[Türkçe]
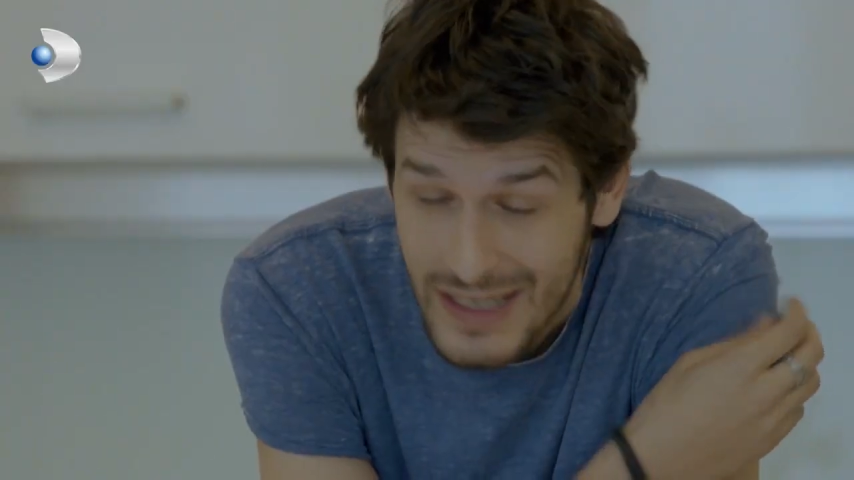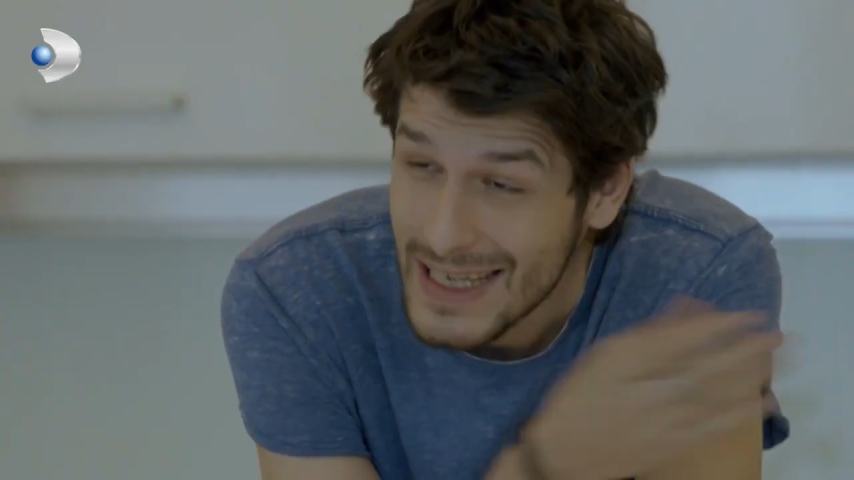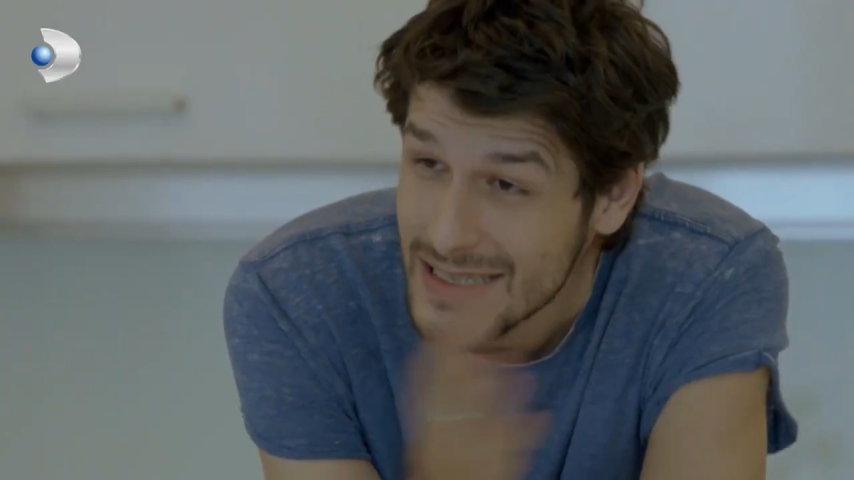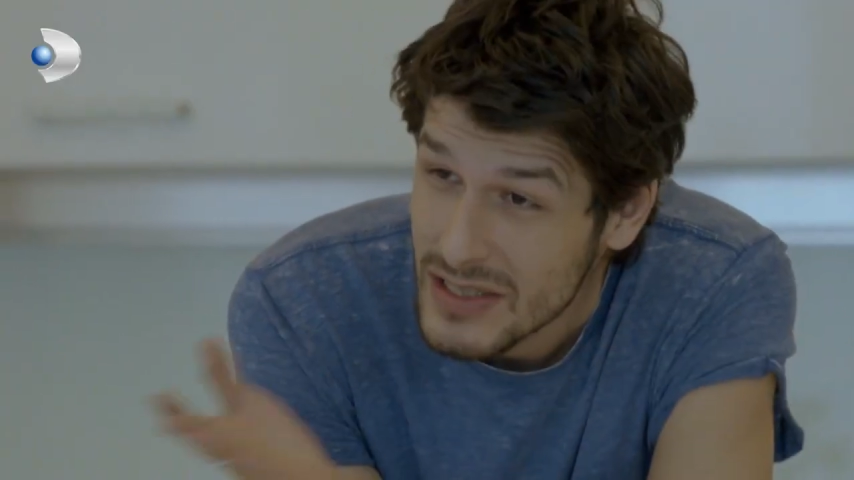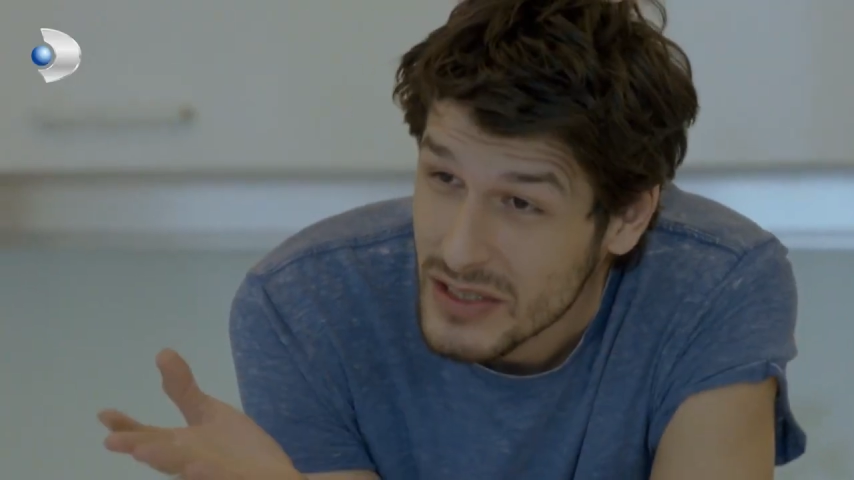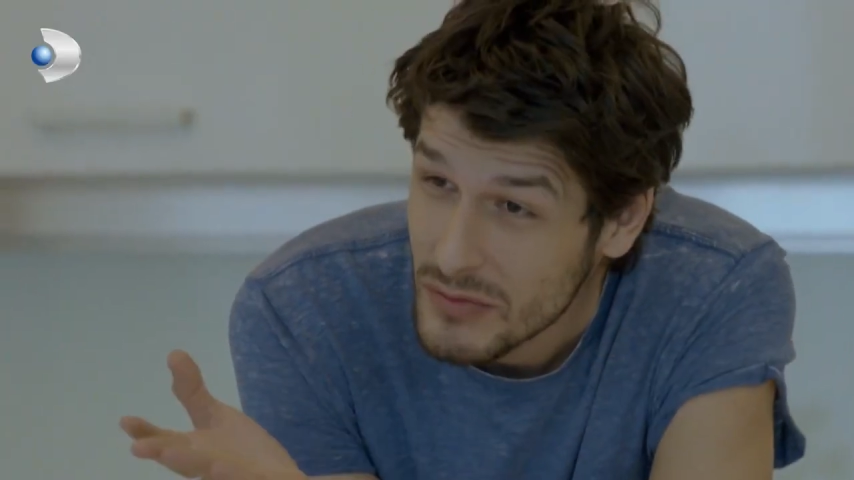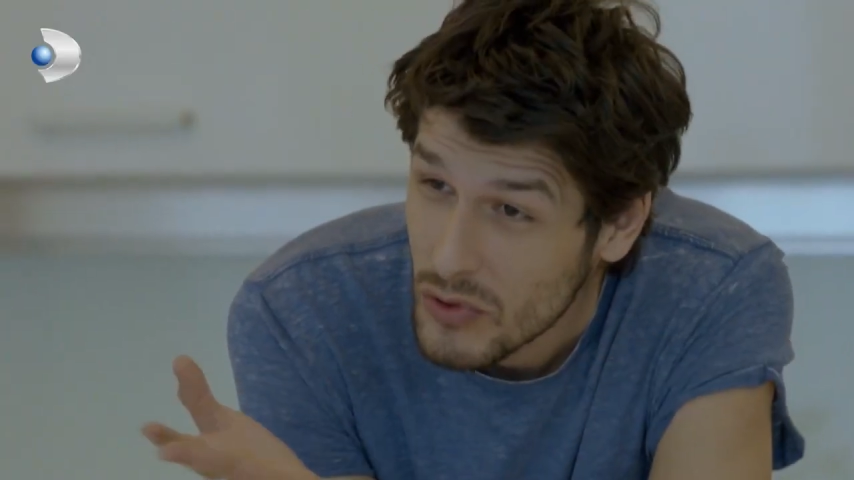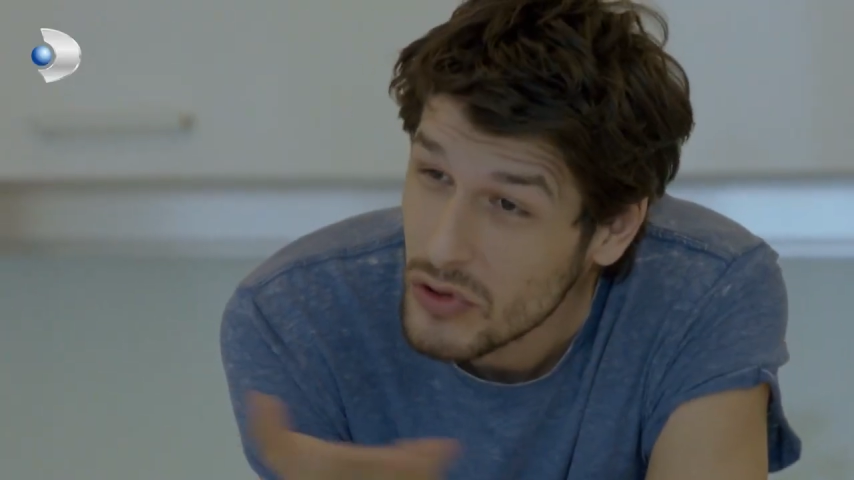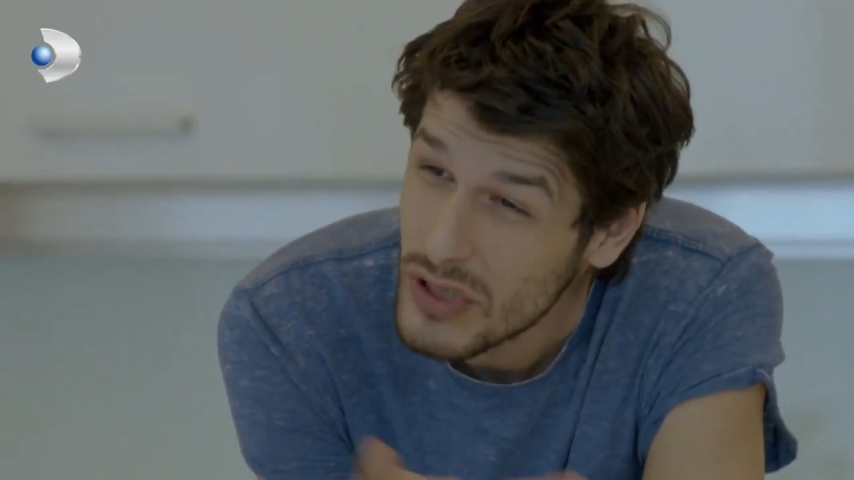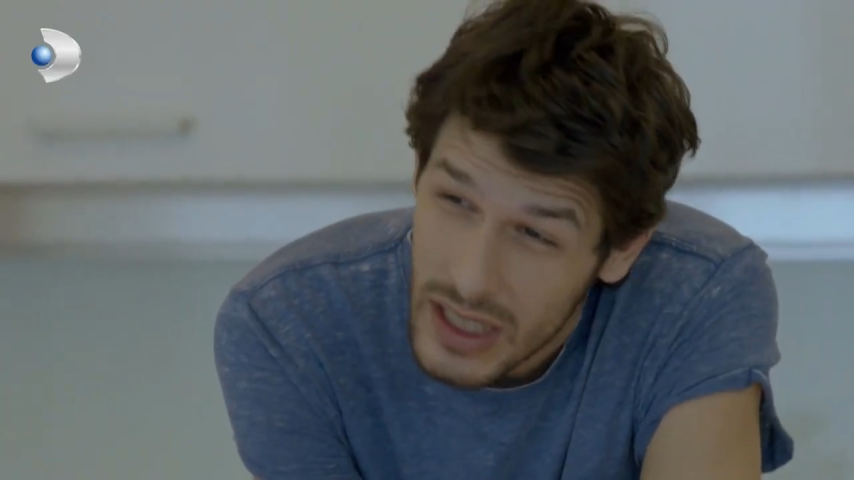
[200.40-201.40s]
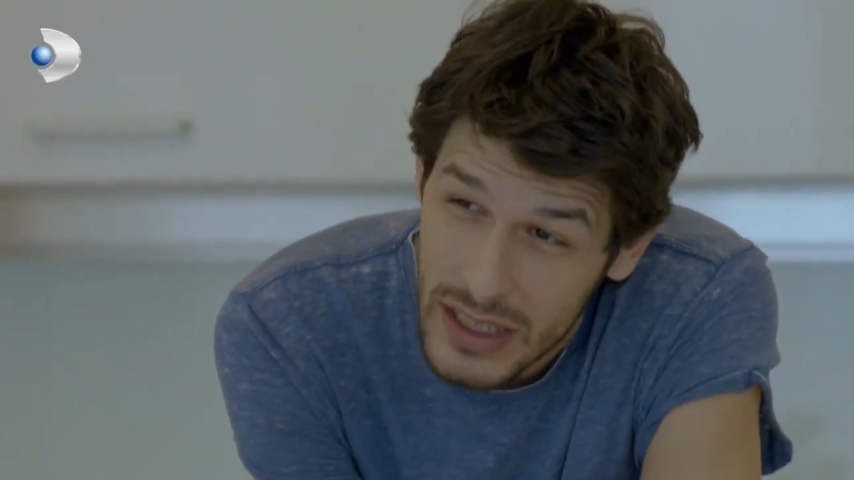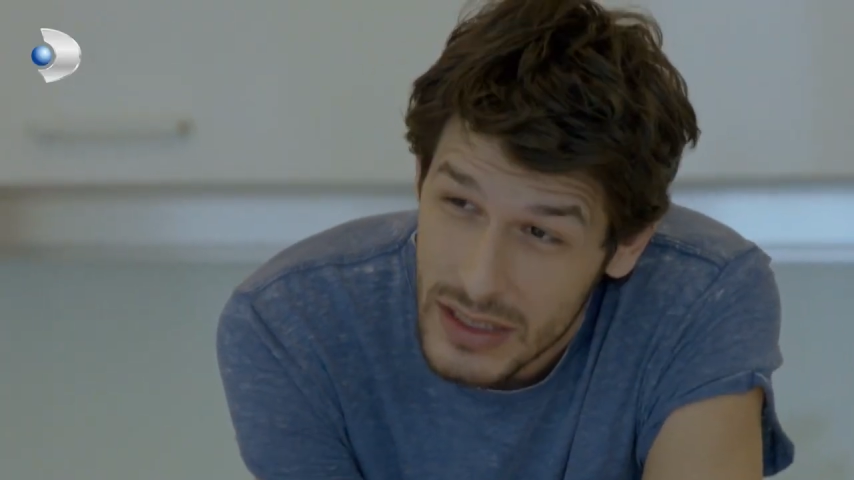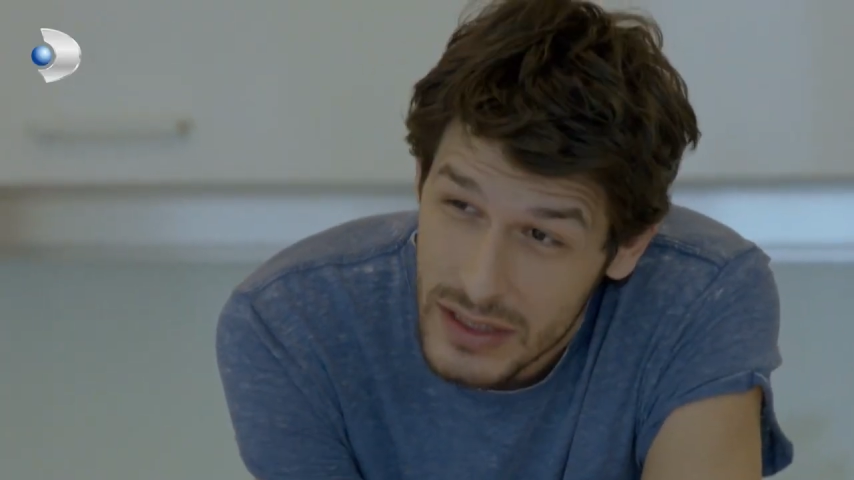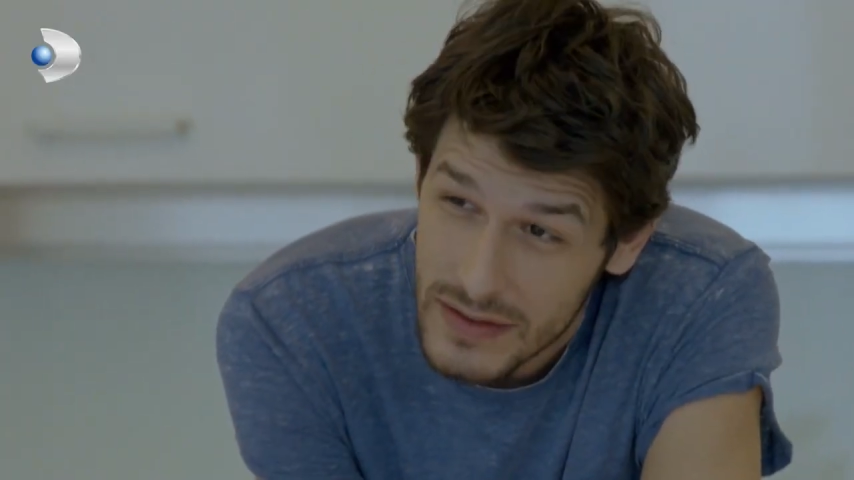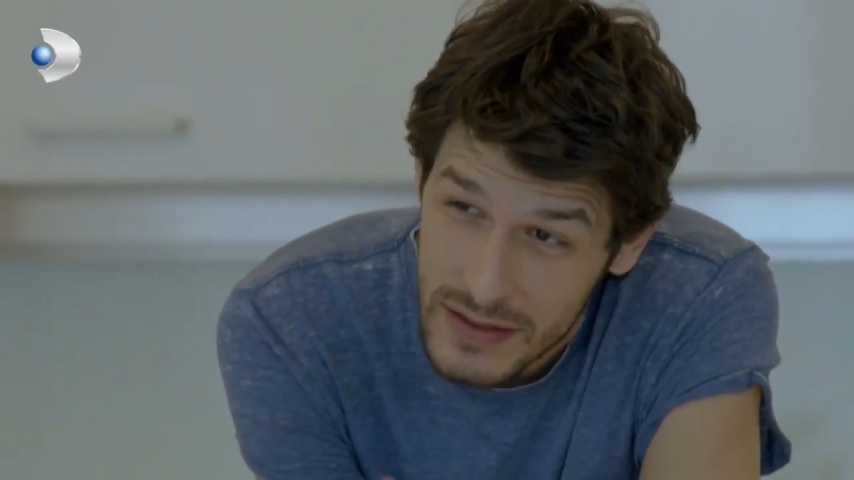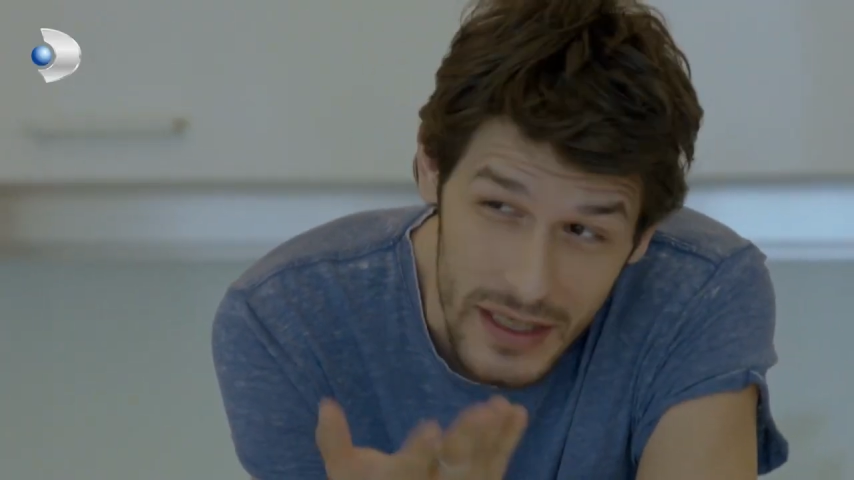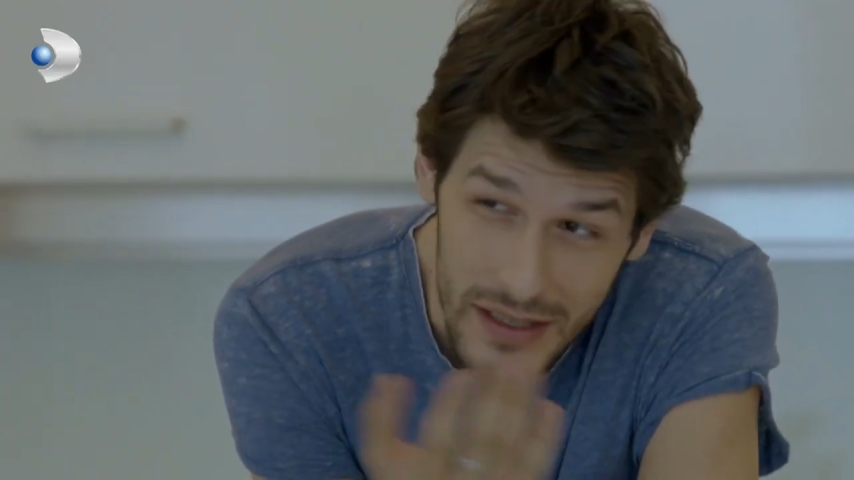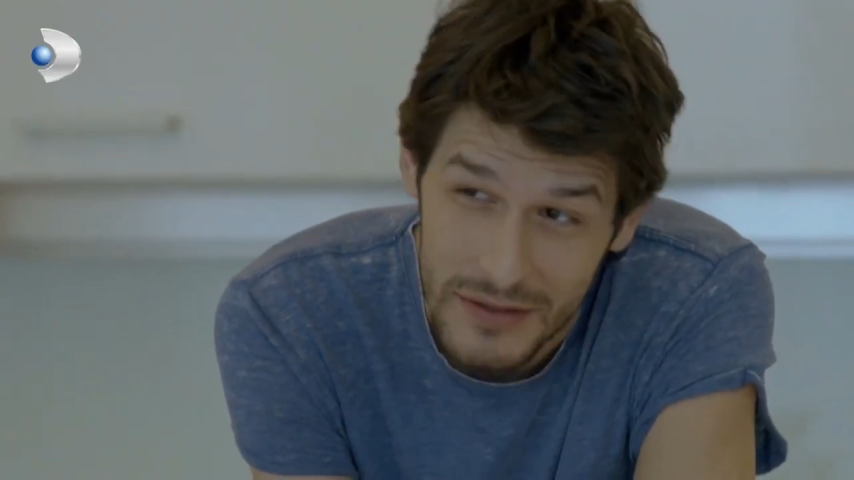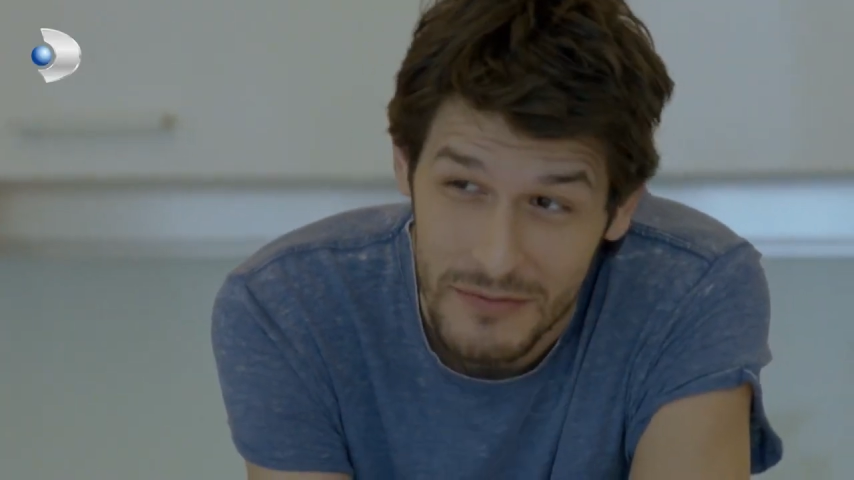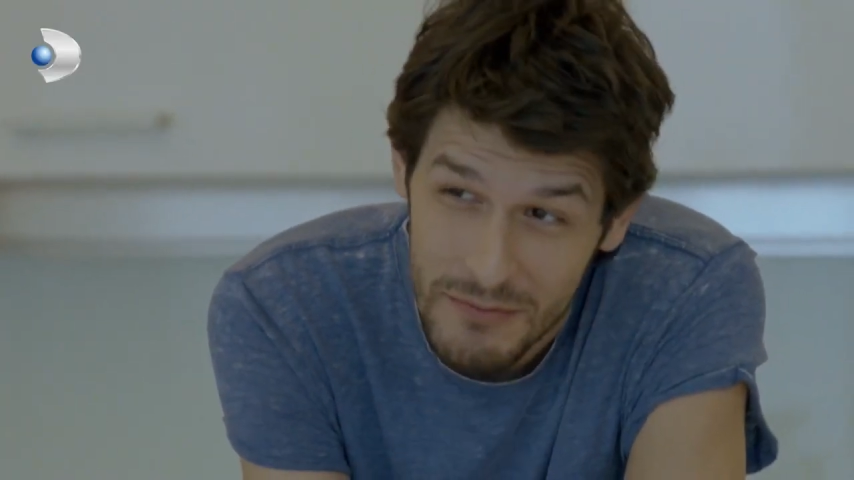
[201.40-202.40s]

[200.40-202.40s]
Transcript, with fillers: Neyse canım o da ailenin kızı yani.